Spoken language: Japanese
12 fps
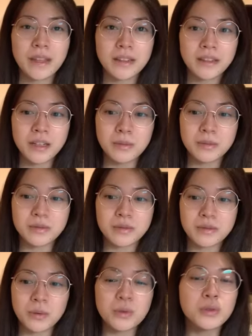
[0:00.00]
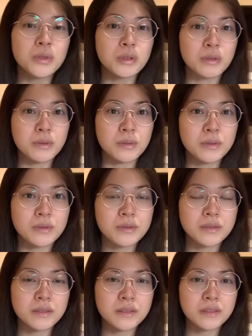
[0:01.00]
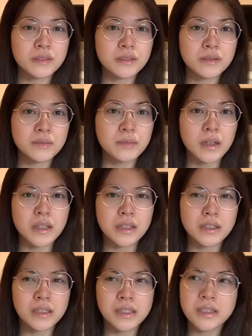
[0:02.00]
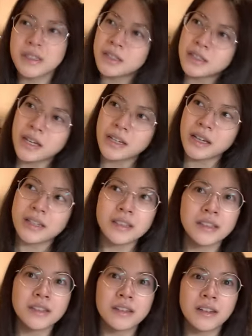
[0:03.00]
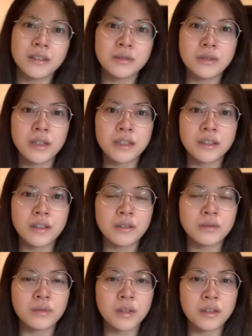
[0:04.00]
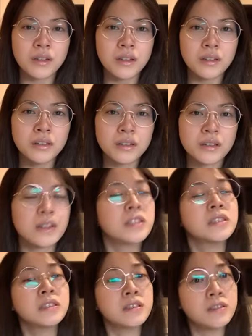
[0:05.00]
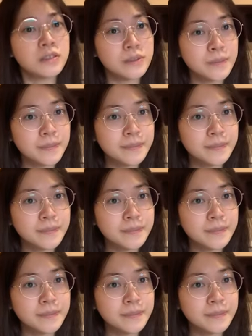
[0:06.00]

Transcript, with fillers: 多分遅いと思うまあ7時台8時台ぐらいになるのかなって感じです